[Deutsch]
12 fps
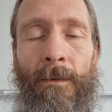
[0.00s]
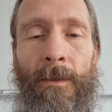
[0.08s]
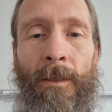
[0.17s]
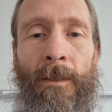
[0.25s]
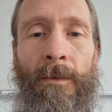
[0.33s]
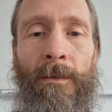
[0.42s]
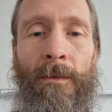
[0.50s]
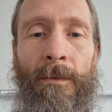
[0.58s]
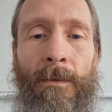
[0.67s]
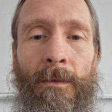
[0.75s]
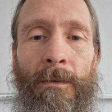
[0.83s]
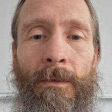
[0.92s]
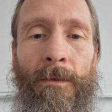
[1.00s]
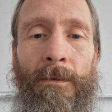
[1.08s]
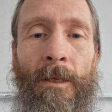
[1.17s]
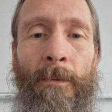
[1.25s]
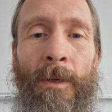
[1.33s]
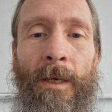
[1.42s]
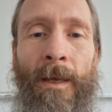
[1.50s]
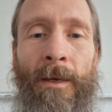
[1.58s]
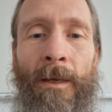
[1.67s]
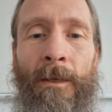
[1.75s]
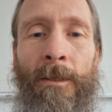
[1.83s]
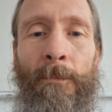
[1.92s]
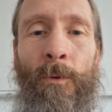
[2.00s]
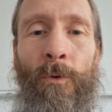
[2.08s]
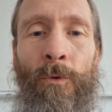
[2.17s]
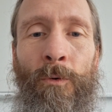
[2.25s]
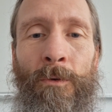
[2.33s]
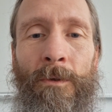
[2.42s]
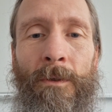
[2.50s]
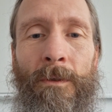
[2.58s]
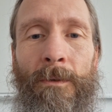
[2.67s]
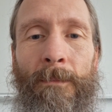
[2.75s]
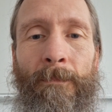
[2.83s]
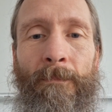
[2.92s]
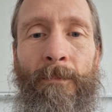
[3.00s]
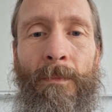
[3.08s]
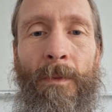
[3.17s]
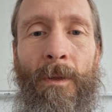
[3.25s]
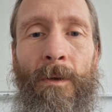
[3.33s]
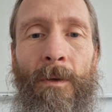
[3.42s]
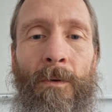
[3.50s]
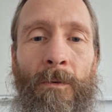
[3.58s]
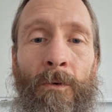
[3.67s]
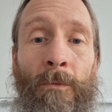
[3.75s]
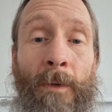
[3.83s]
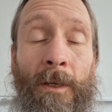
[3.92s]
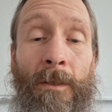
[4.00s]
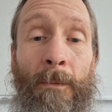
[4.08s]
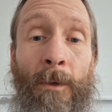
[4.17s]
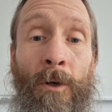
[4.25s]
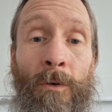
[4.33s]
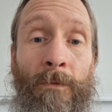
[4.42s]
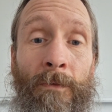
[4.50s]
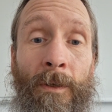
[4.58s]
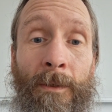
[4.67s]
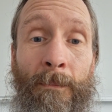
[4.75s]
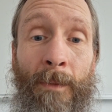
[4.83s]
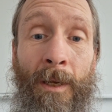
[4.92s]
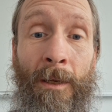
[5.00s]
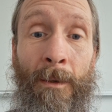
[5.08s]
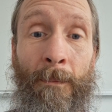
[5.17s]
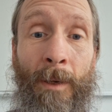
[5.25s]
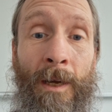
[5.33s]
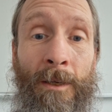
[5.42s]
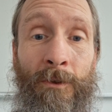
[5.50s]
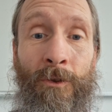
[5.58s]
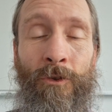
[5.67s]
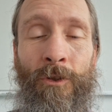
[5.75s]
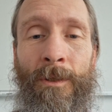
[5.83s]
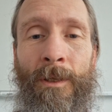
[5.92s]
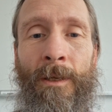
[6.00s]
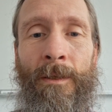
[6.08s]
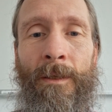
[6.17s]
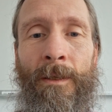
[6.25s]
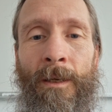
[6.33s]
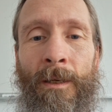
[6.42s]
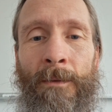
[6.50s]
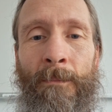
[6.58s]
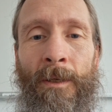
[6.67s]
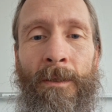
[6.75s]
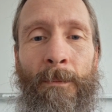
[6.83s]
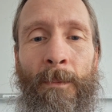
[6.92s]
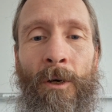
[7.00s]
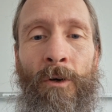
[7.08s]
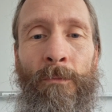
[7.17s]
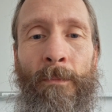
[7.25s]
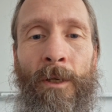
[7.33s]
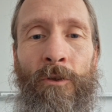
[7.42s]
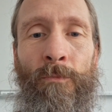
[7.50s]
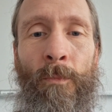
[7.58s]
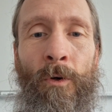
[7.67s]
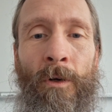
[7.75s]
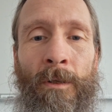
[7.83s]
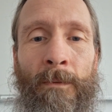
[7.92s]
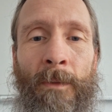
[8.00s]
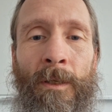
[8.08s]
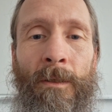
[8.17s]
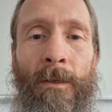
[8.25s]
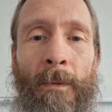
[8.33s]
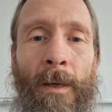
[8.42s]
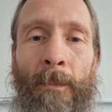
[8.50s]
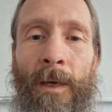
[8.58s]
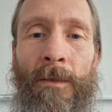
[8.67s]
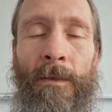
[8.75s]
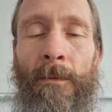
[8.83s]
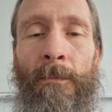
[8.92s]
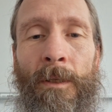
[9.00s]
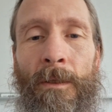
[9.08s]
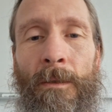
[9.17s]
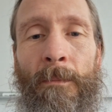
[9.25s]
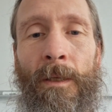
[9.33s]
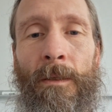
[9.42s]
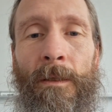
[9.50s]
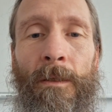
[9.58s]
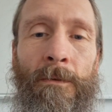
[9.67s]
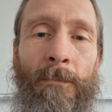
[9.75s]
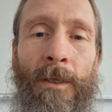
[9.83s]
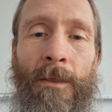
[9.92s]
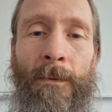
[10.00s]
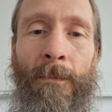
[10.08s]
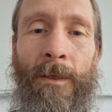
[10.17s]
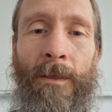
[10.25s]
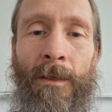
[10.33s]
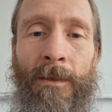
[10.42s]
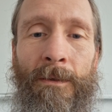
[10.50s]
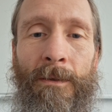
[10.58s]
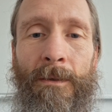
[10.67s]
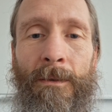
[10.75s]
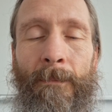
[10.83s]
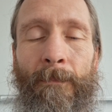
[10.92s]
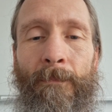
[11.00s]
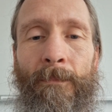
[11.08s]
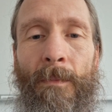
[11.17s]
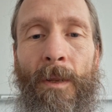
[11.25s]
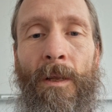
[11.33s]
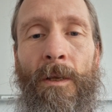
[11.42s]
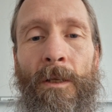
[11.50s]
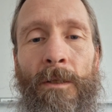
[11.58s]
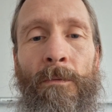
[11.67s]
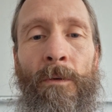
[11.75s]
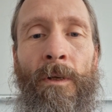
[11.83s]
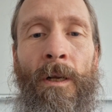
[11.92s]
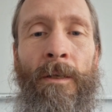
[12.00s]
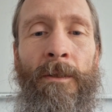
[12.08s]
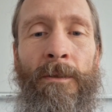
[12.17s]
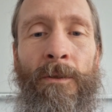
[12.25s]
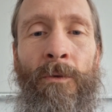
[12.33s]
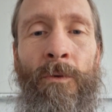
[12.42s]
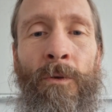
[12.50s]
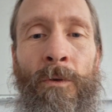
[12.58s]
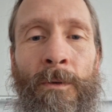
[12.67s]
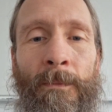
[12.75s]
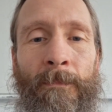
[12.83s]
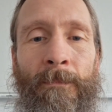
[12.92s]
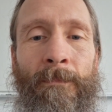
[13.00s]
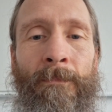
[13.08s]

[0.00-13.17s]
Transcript: kriegt dasselbe Lernangebot und manche brauchen vielleicht mehr praktische Tätigkeit, manche brauchen mehr Sport, manche mehr Mathe, manche mehr dies, manche mehr das wird alles so